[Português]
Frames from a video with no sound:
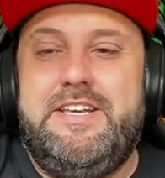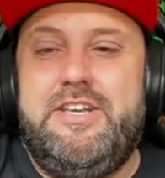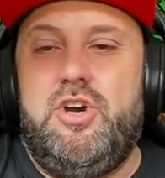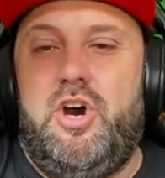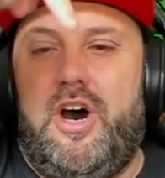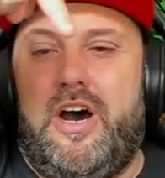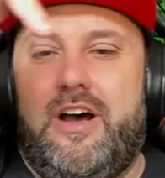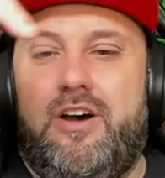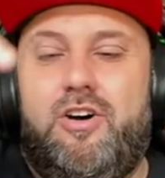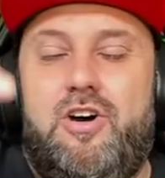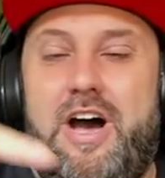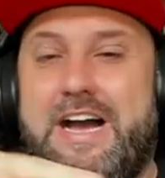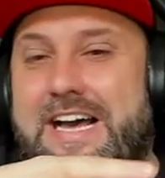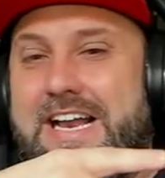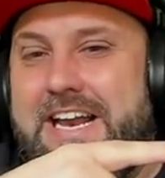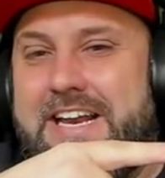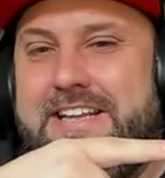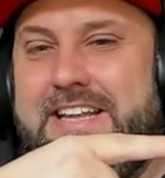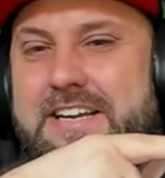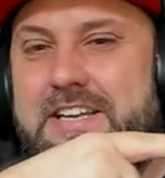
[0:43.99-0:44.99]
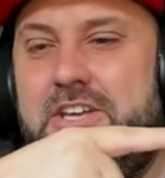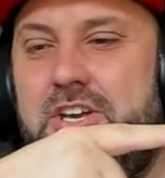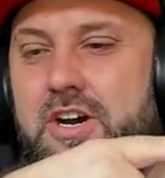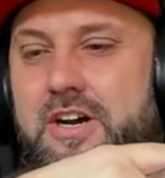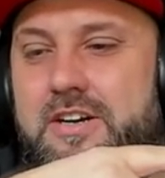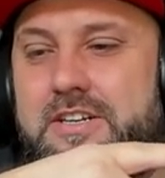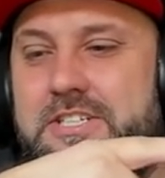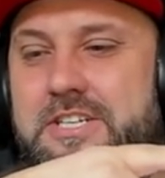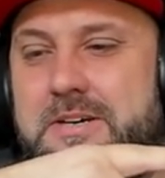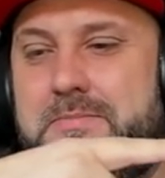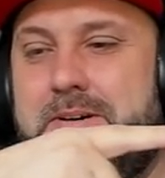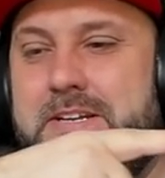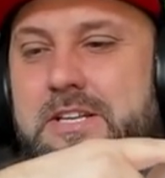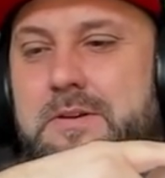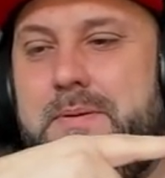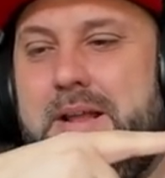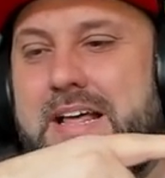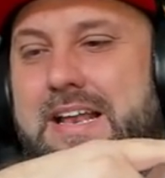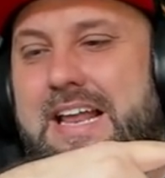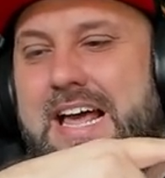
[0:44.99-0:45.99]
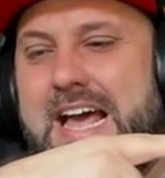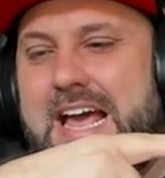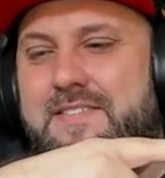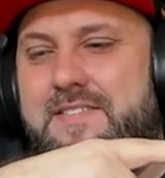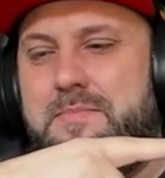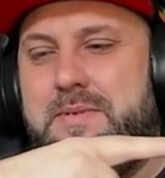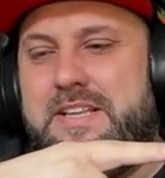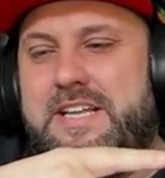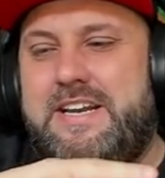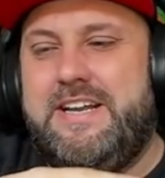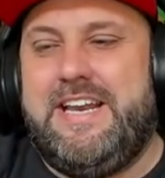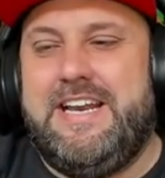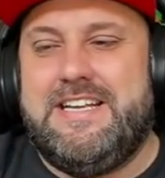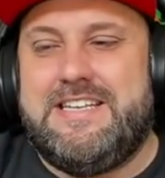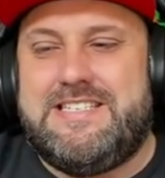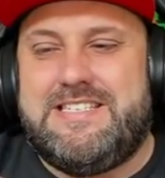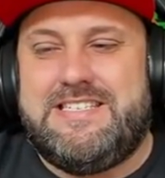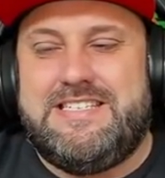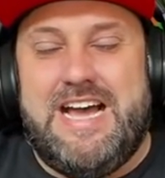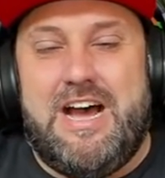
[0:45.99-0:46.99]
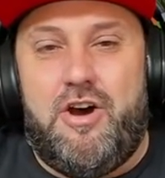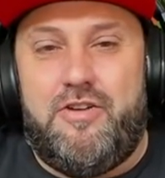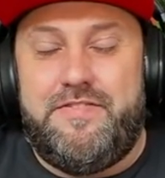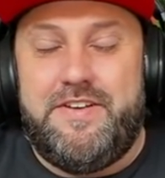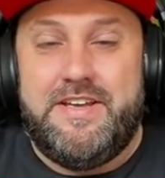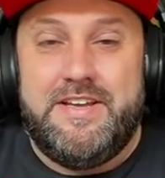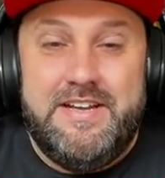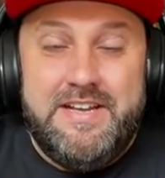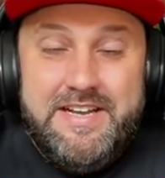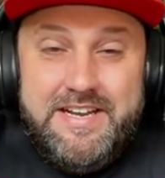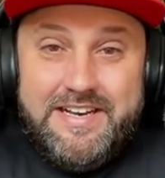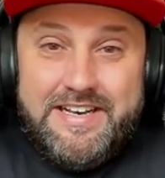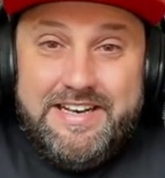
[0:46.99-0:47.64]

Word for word: E ó, a galera tá aqui ó, chamando pra live, mandando aquele salve,